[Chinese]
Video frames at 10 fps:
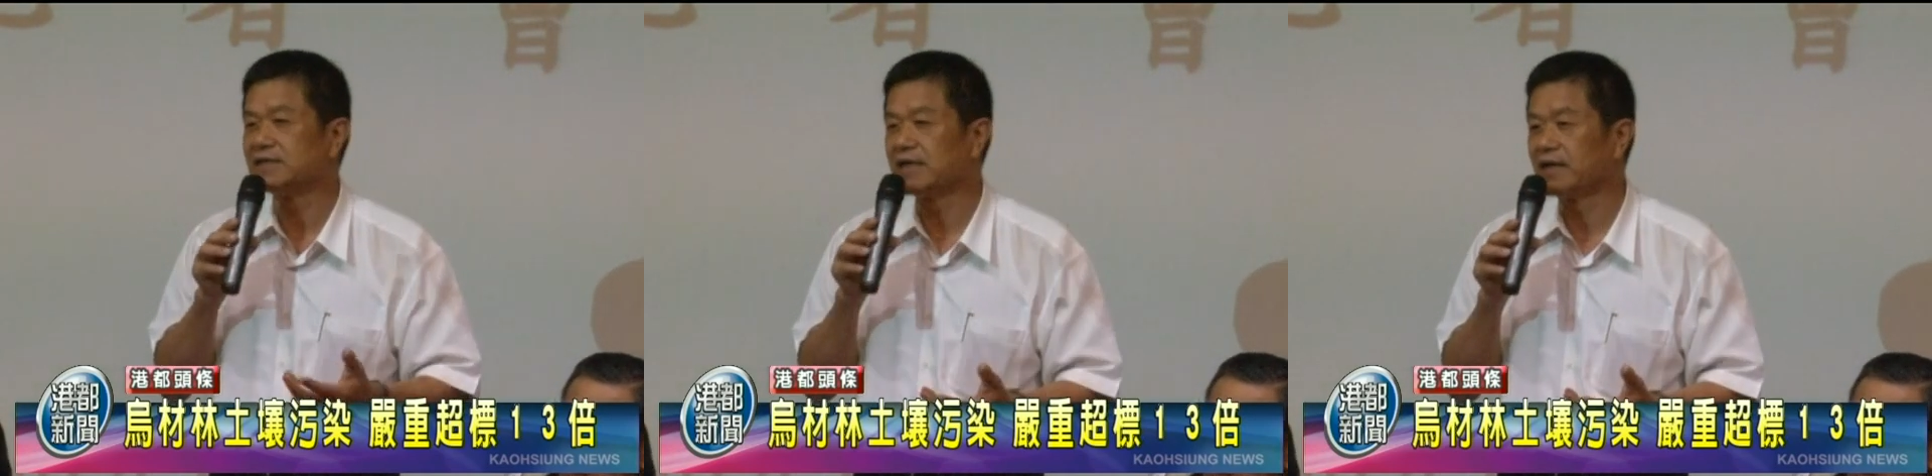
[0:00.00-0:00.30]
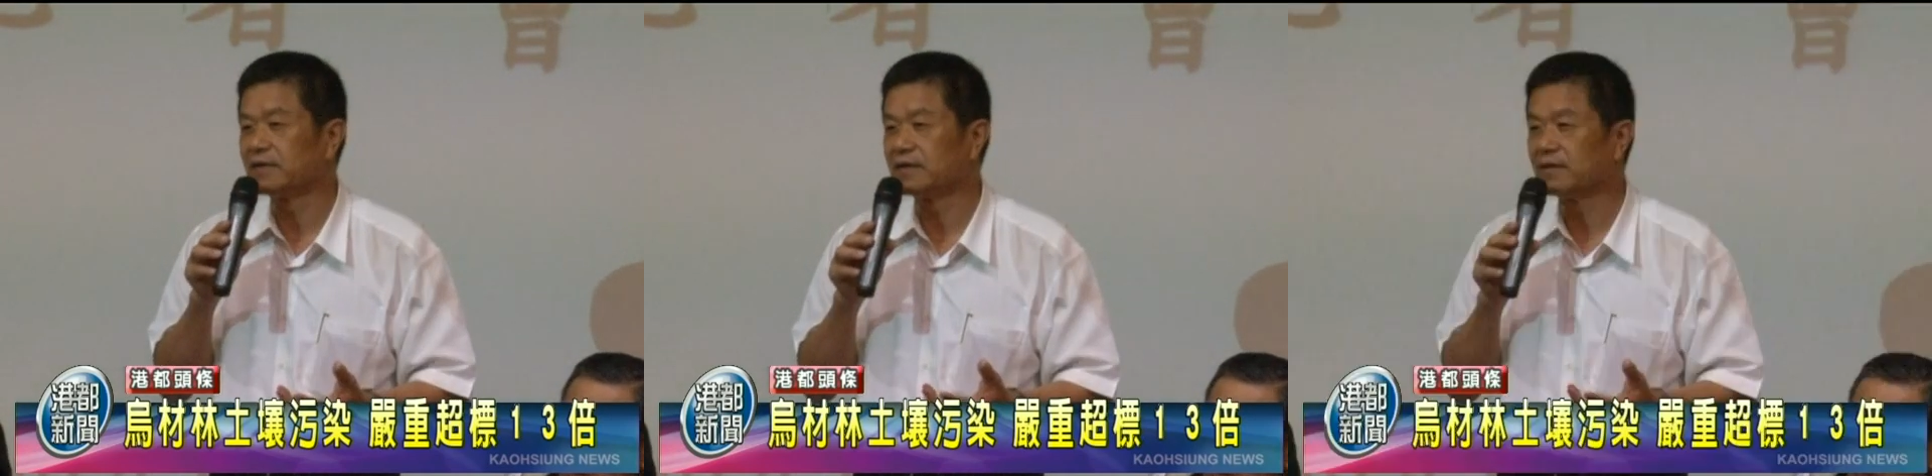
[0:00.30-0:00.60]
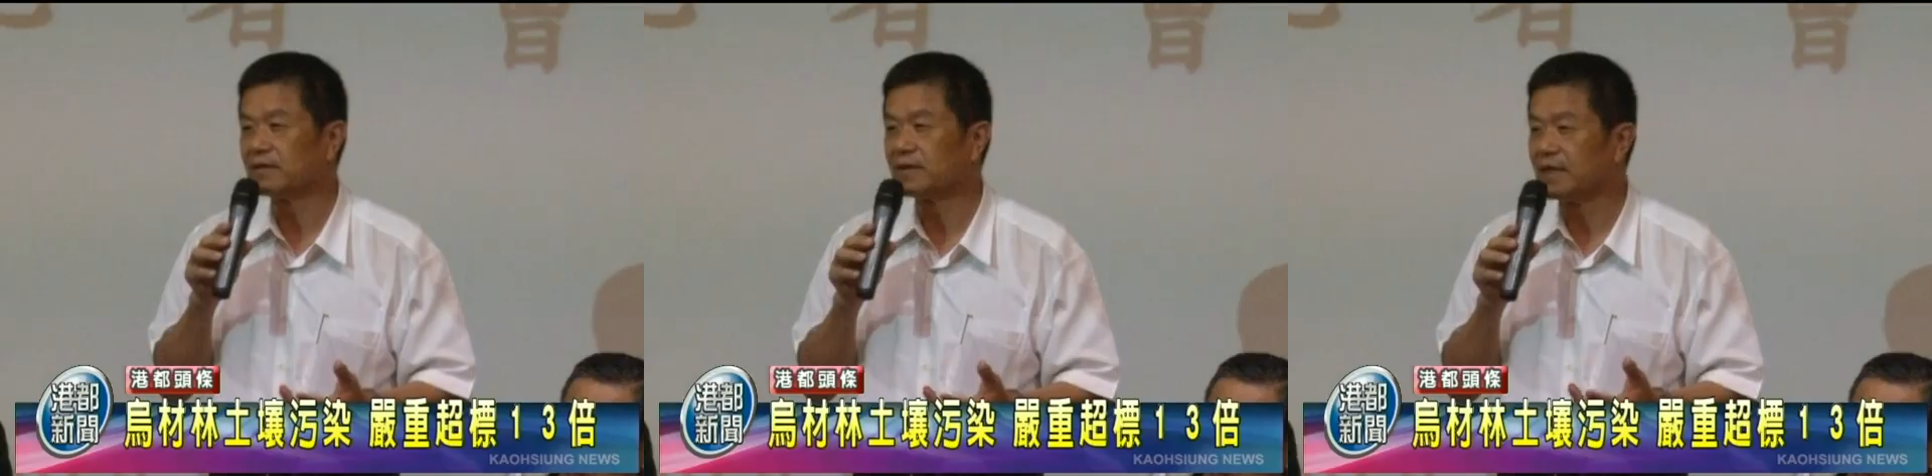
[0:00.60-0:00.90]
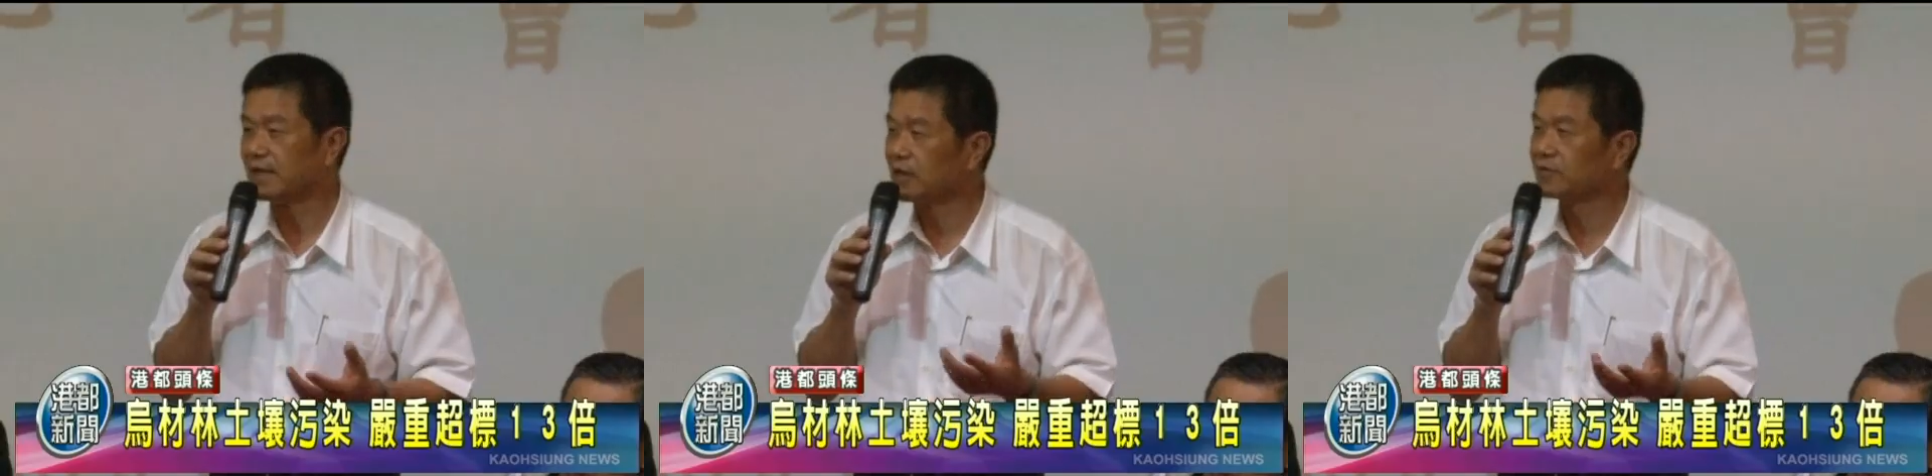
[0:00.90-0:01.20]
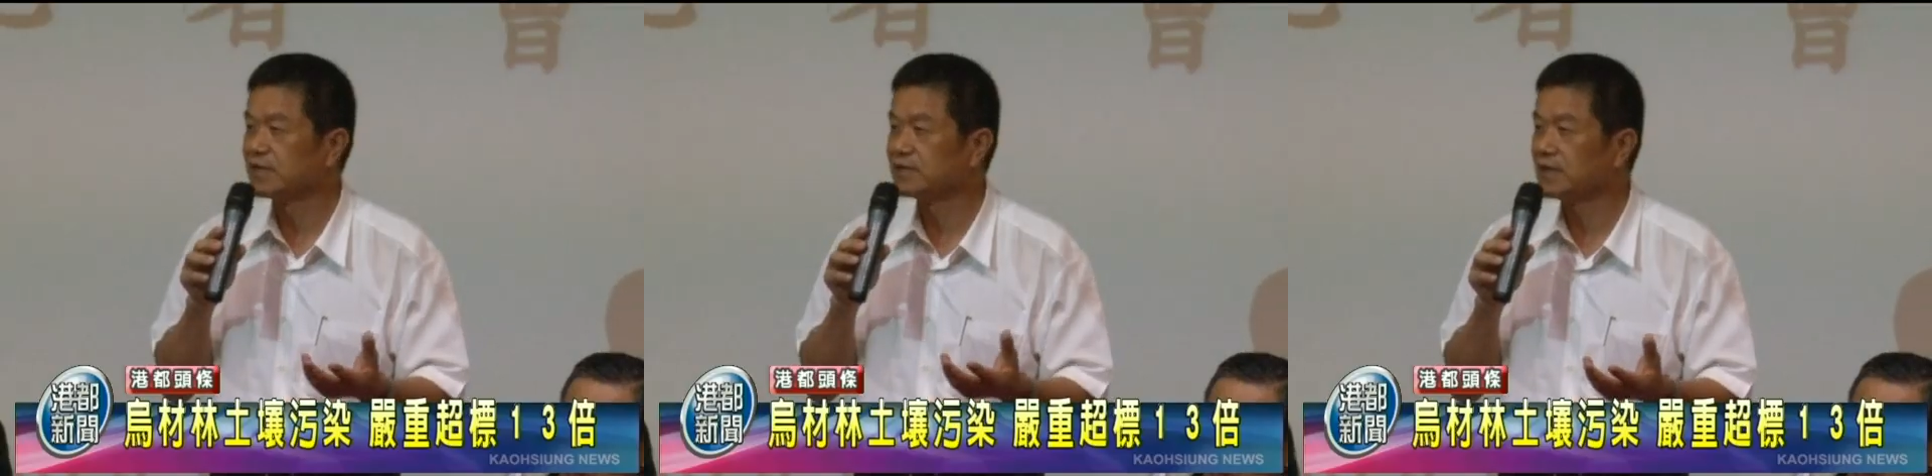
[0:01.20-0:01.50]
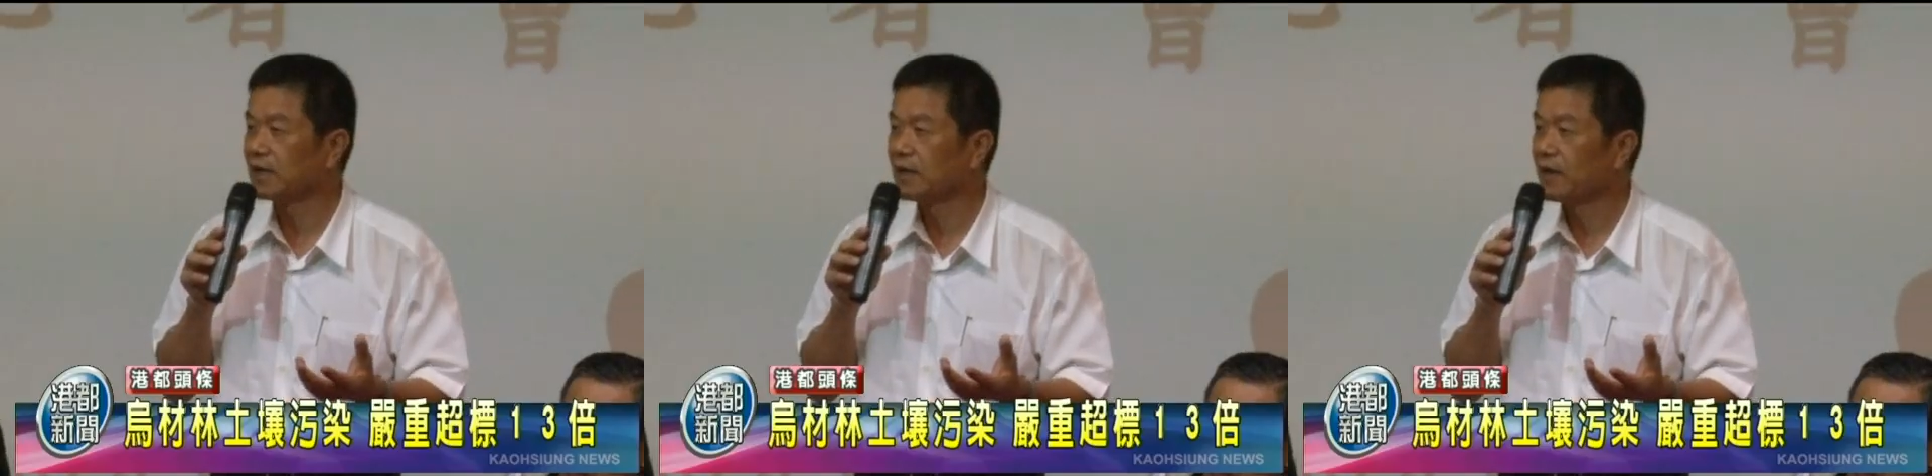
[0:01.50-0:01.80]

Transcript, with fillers: 食了对，起来偷台是食。